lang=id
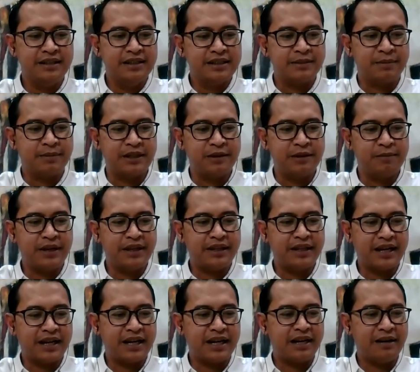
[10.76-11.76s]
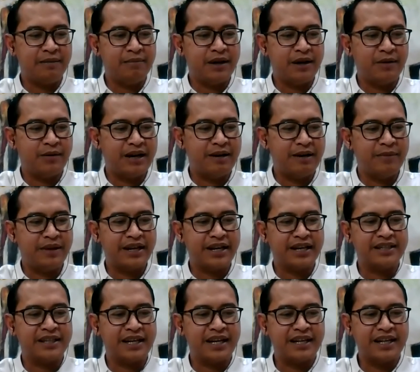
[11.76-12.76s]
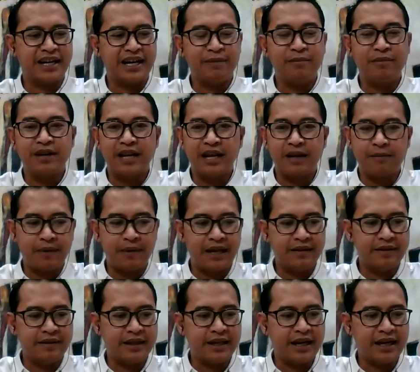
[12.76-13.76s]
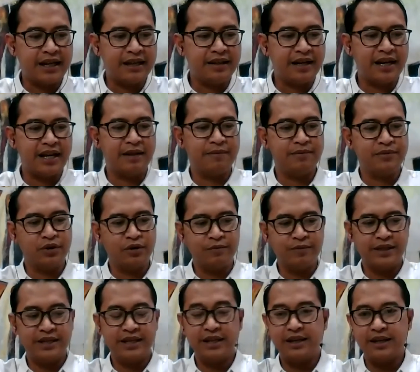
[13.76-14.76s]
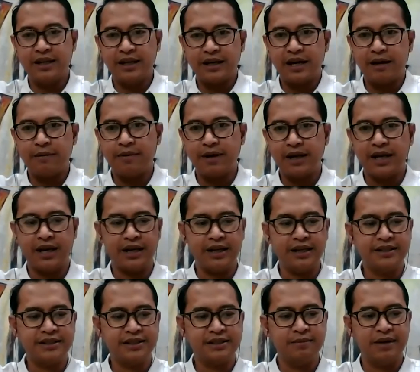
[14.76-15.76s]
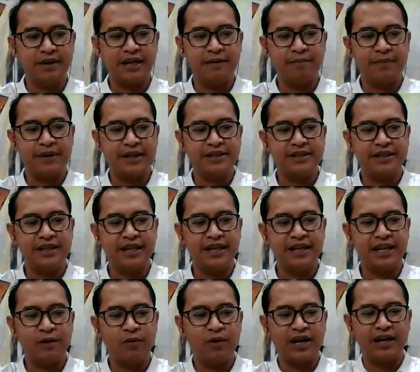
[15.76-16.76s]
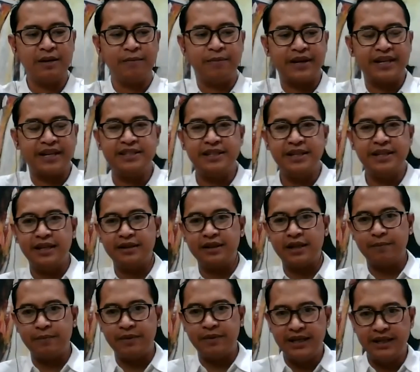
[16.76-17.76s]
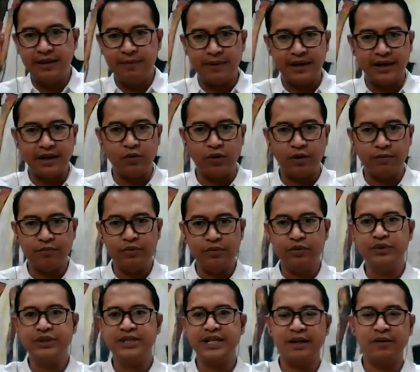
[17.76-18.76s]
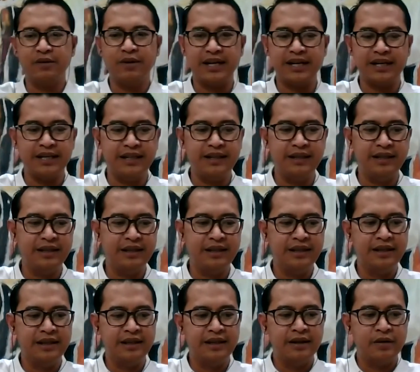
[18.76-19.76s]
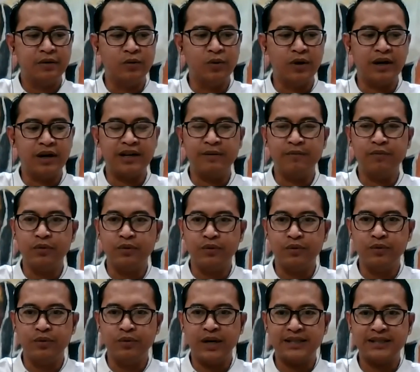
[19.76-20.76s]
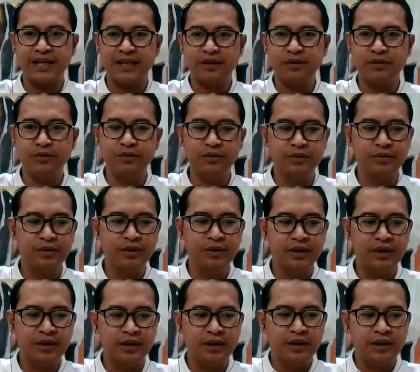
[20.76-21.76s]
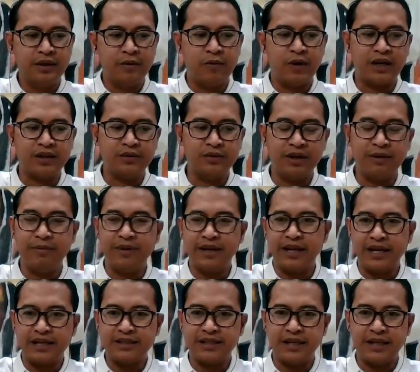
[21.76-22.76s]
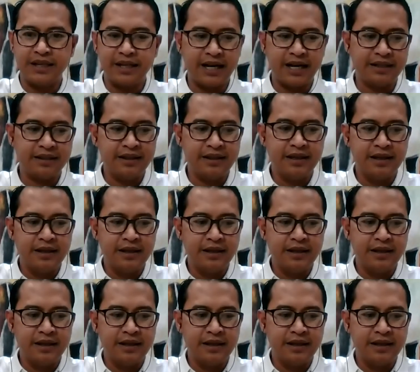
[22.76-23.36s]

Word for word: Seperti diberitakan bahwa Amerika Serikat akan menggelar pelantikan terhadap Joe Biden dan Kamala Harris sebagai presiden dan wakil presiden terpilih pada 20 Januari 2021 waktu Amerika Serikat.